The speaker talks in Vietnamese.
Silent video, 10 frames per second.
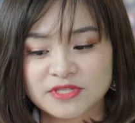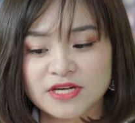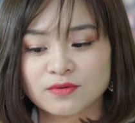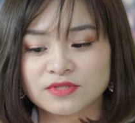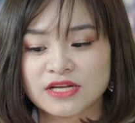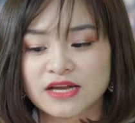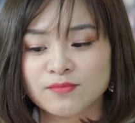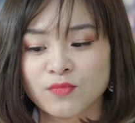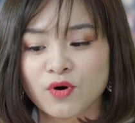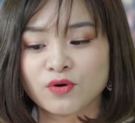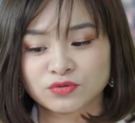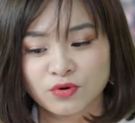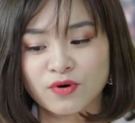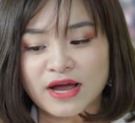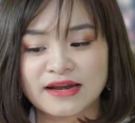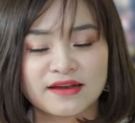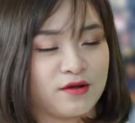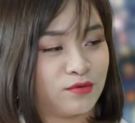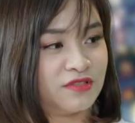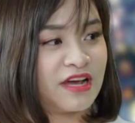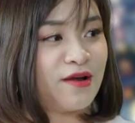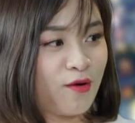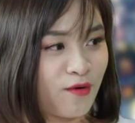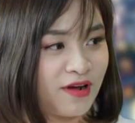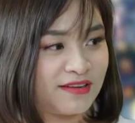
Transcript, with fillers: triệu thì lên mua ô tô hay lên đầu tư căn hộ?